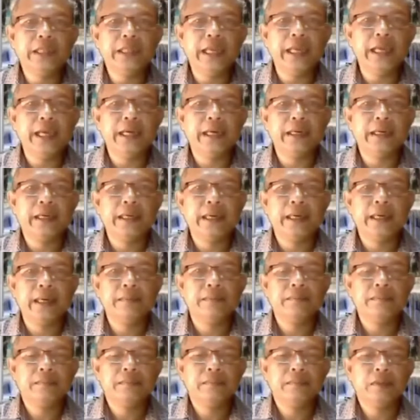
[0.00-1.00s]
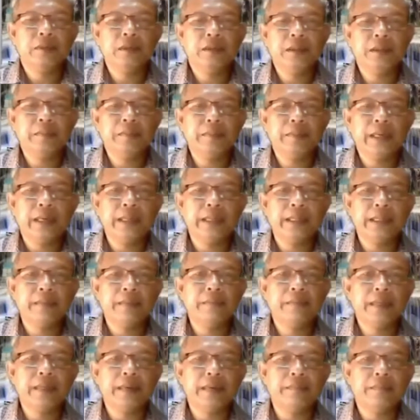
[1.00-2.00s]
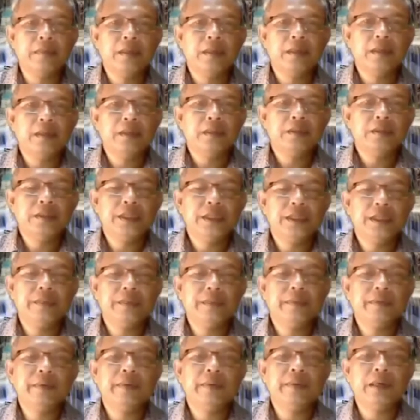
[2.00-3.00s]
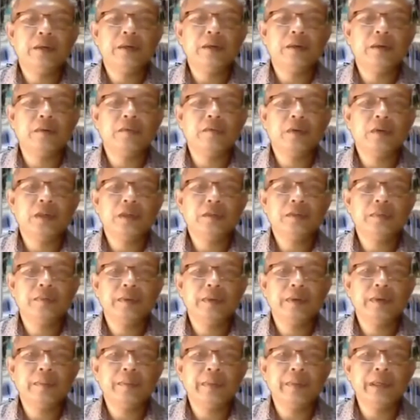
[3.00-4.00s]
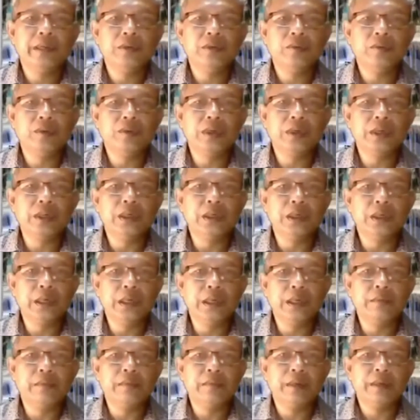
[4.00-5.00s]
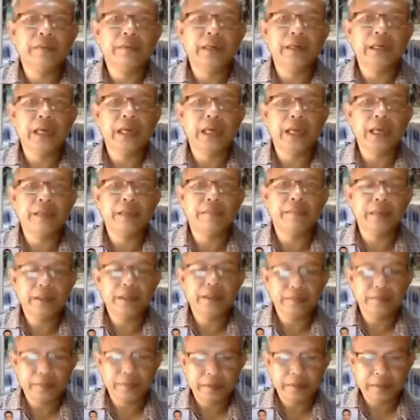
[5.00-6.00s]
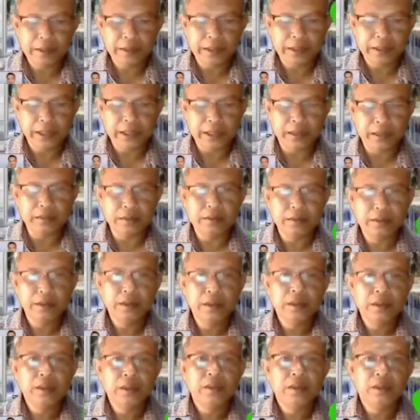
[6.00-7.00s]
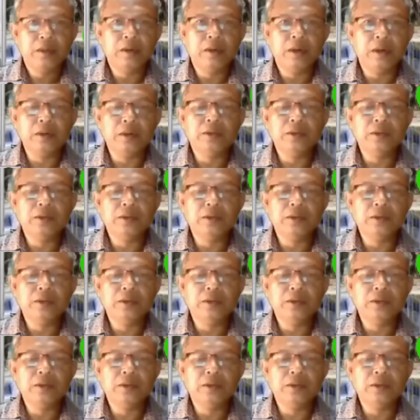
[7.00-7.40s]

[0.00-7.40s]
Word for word: เตียงนะครับเขาจะแปลตามศัพท์ ชีแปลว่าหล่อนวอสแปลว่าเป็นอยู่คืออินแปลว่าในเบสแปลว่าเตียง หล่อนอ